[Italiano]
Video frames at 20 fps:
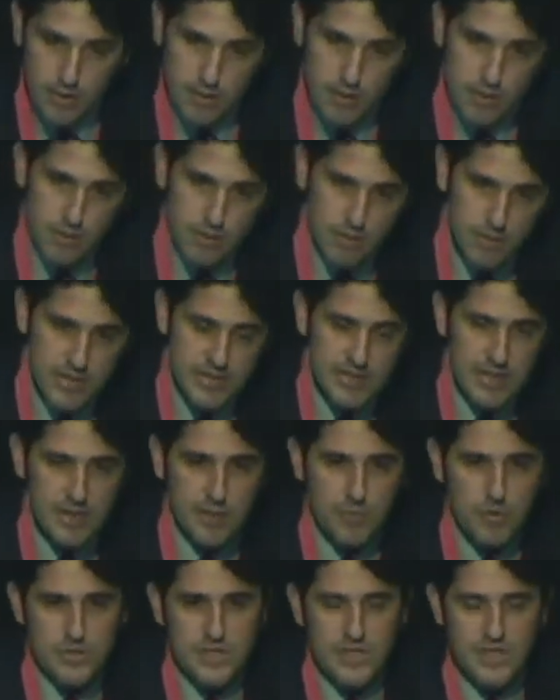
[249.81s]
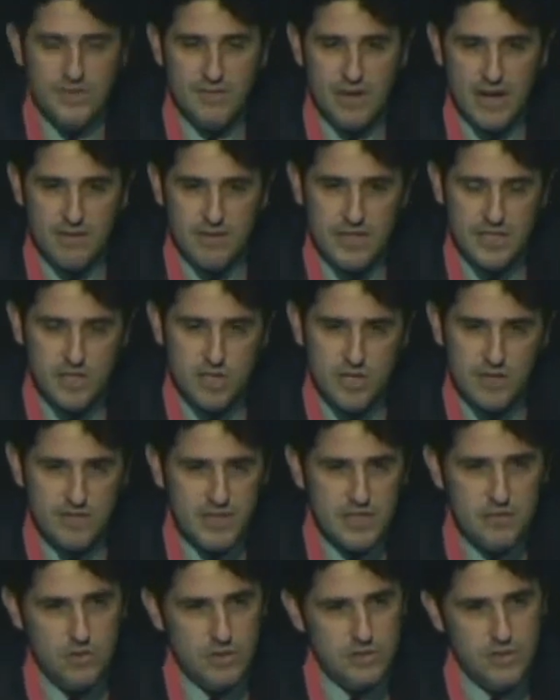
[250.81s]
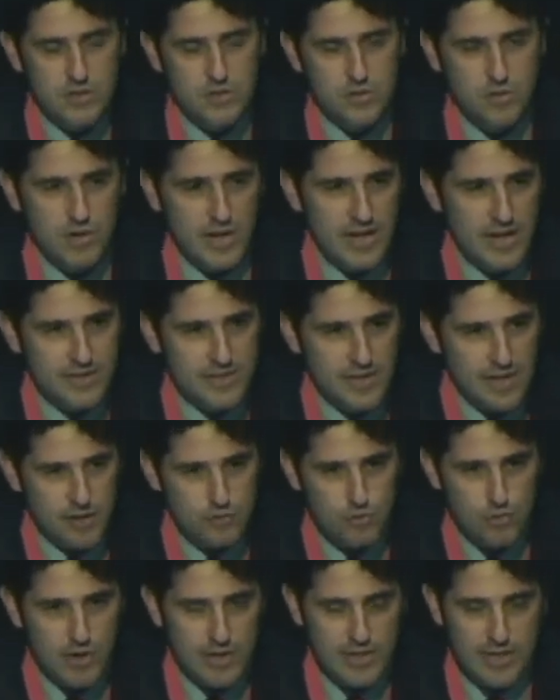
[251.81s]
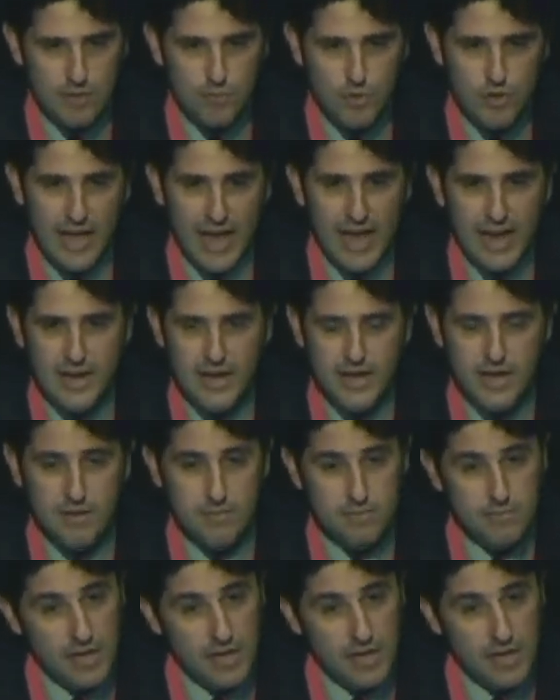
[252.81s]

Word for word: eh, questa diapositiva l'avete già visto, esistono in letteratura dei modelli,